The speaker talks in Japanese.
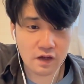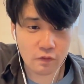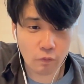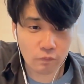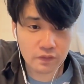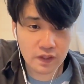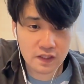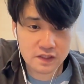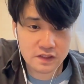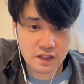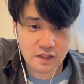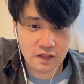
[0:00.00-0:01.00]
あ、こんな感
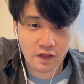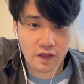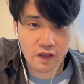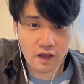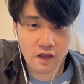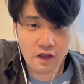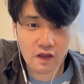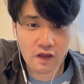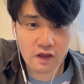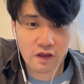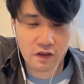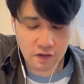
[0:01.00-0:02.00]
じなんや。
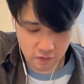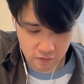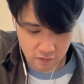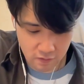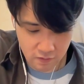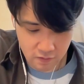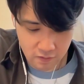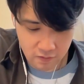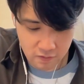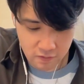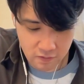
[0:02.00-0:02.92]
えー、